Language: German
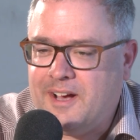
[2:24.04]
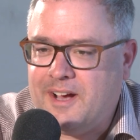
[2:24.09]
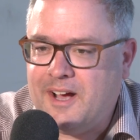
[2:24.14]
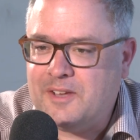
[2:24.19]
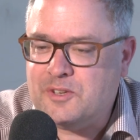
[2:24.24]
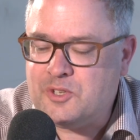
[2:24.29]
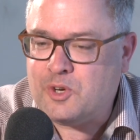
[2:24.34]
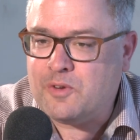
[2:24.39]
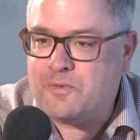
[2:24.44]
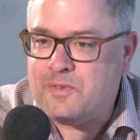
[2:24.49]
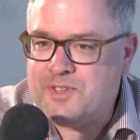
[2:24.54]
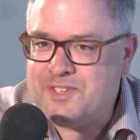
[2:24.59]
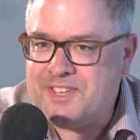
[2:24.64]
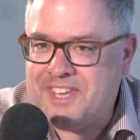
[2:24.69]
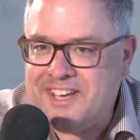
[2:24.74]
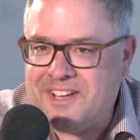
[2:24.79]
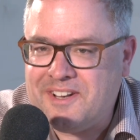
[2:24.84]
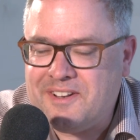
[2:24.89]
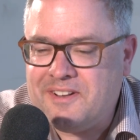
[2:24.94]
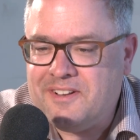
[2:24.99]
Also ich hoffe
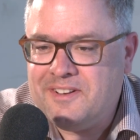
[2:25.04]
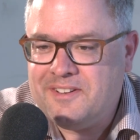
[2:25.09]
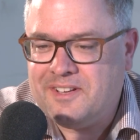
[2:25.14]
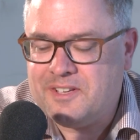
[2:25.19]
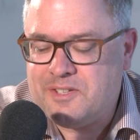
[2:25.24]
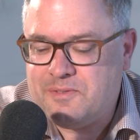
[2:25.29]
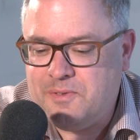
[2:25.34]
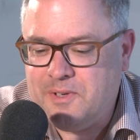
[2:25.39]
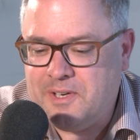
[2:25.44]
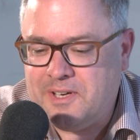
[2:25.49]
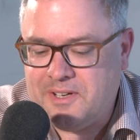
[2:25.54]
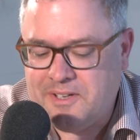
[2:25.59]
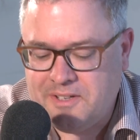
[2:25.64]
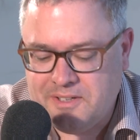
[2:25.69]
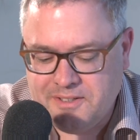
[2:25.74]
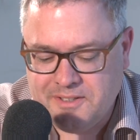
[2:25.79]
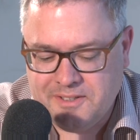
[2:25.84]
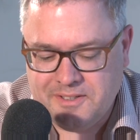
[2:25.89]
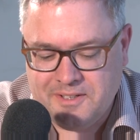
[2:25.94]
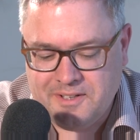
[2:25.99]
sehr, dass
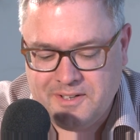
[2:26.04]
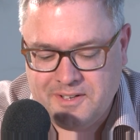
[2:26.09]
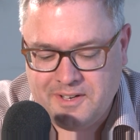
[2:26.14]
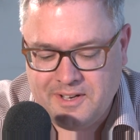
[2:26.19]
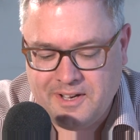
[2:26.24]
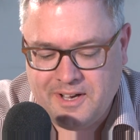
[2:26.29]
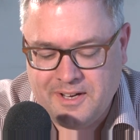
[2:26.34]
wir äh,